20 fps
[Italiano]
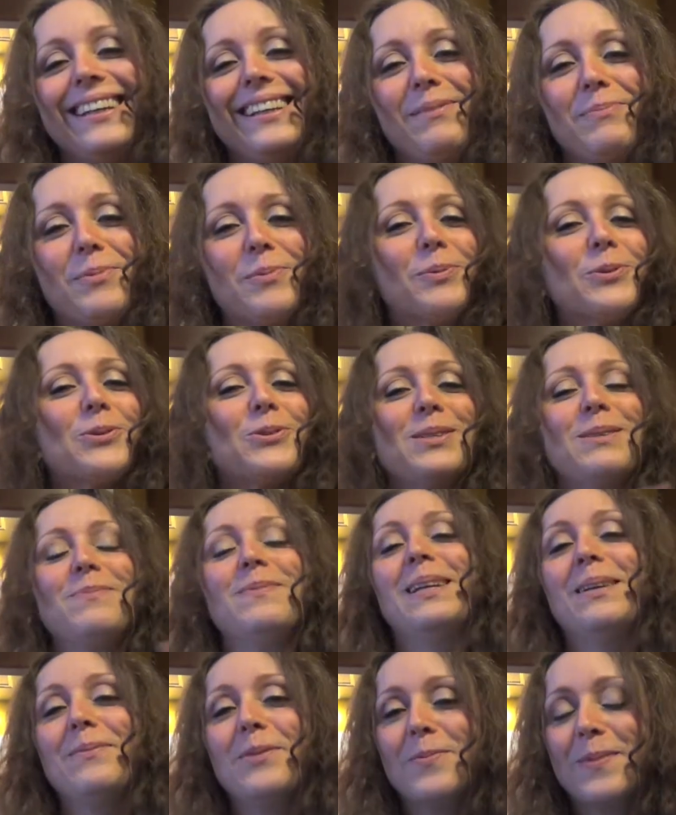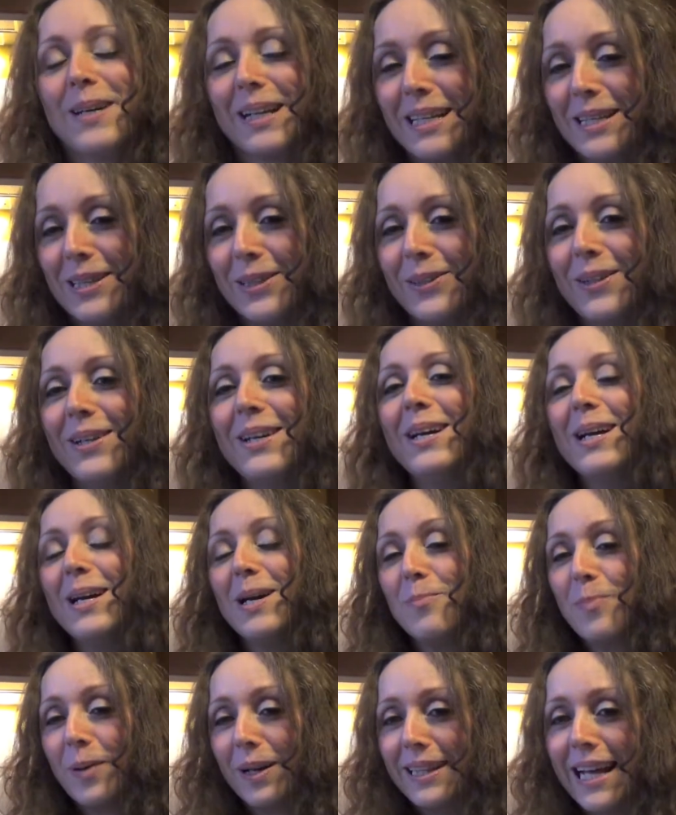il più possibile mio marito
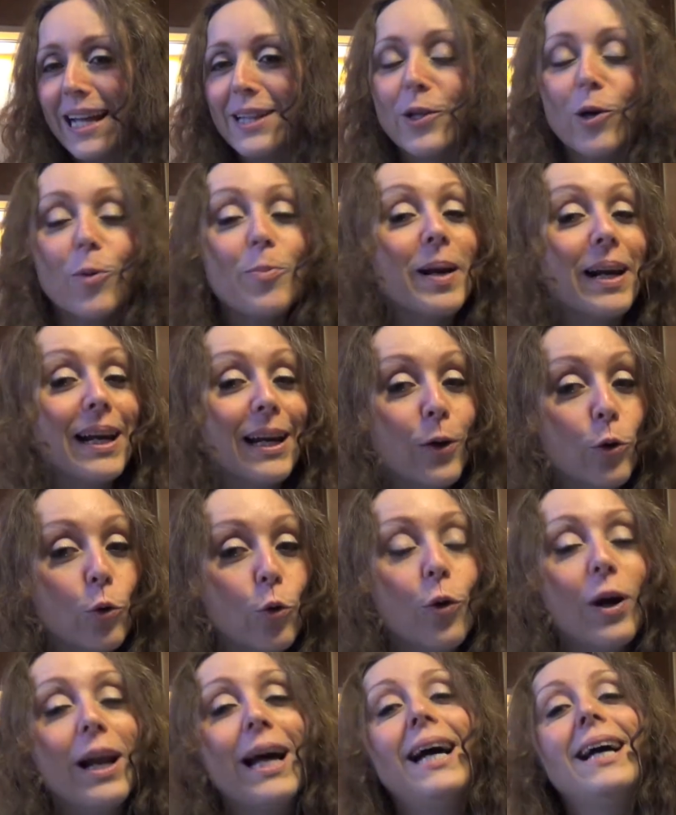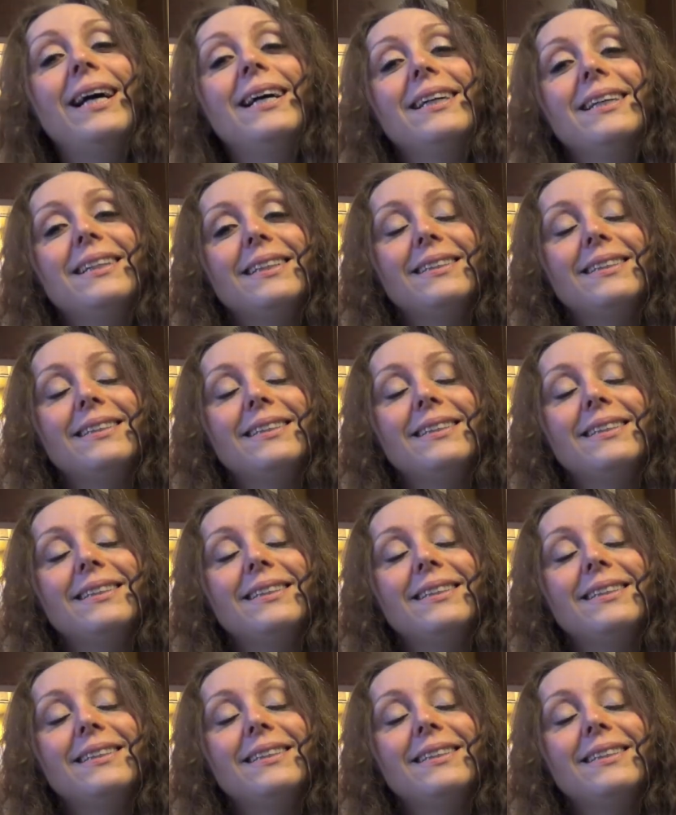prendendolo per la gola,